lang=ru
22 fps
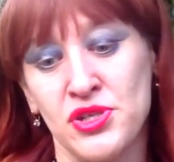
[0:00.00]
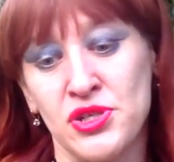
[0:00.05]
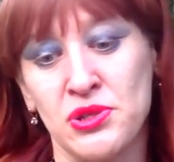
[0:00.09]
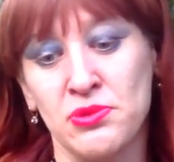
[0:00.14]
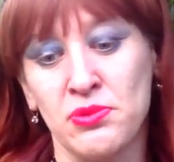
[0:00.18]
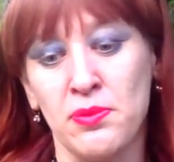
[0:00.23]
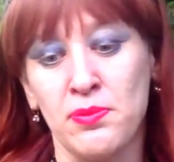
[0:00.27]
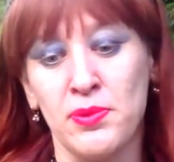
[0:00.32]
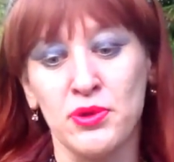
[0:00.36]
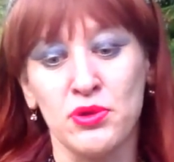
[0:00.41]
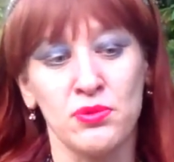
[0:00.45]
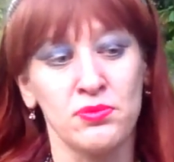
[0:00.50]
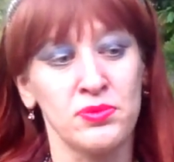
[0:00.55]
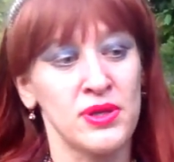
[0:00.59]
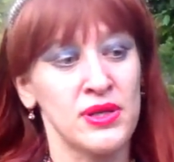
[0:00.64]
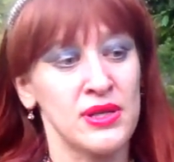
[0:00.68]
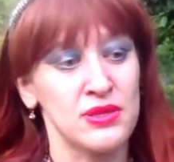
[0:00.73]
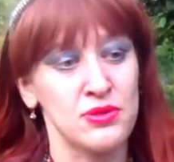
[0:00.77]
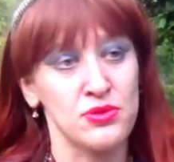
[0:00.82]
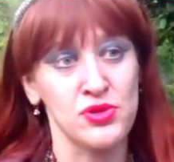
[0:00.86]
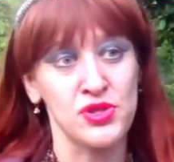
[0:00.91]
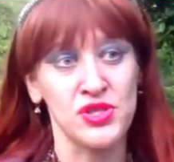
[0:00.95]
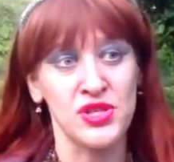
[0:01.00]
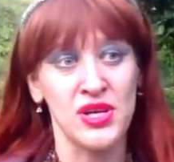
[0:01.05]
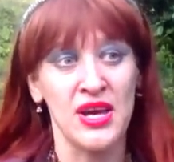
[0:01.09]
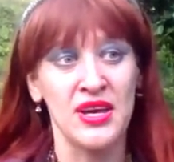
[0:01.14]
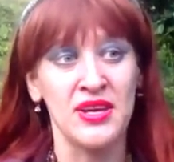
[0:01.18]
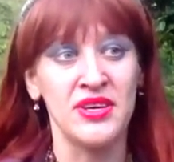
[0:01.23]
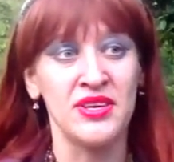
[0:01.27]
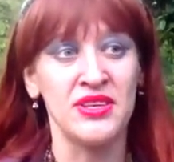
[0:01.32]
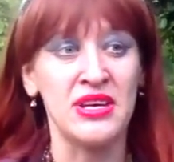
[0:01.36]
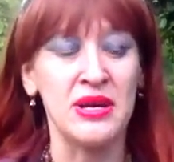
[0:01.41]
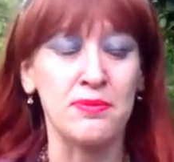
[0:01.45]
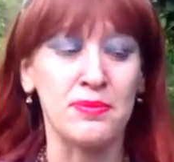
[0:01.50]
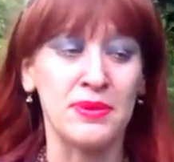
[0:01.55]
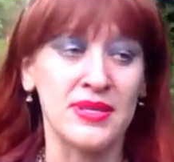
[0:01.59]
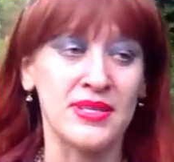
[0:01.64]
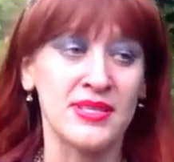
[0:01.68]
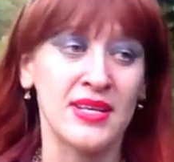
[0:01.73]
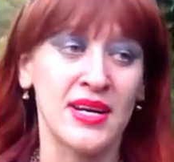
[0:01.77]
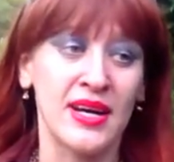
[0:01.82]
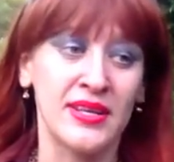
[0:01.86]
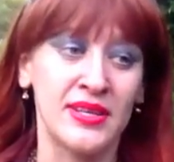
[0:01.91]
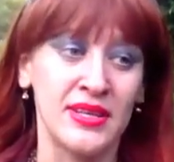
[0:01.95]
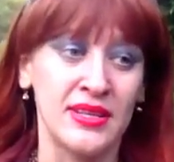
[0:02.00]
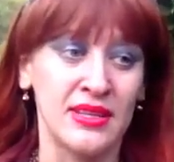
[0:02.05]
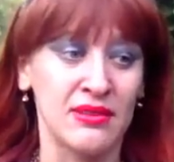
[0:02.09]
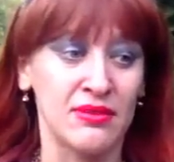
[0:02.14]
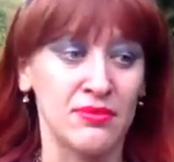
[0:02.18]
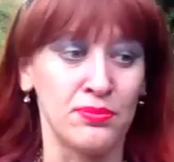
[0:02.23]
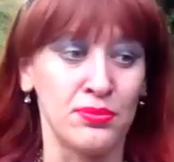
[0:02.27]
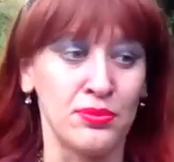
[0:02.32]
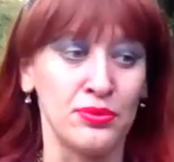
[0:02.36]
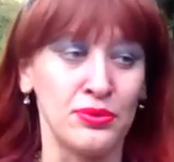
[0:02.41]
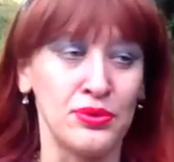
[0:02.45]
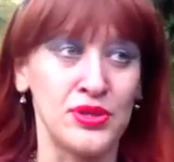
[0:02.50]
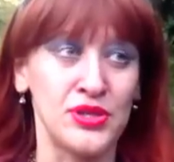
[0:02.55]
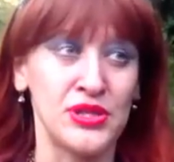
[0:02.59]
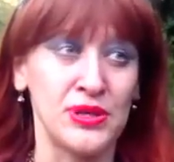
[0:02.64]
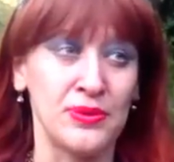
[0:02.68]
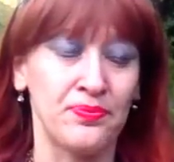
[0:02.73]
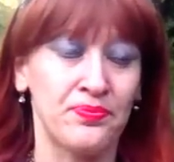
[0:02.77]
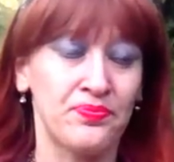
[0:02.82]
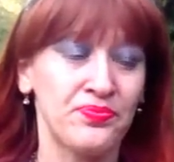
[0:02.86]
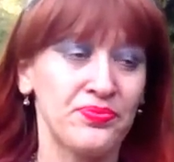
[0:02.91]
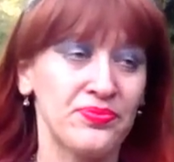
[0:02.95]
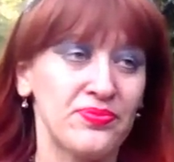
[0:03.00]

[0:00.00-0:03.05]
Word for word: чтобы подобных разрушений не происходило в будущем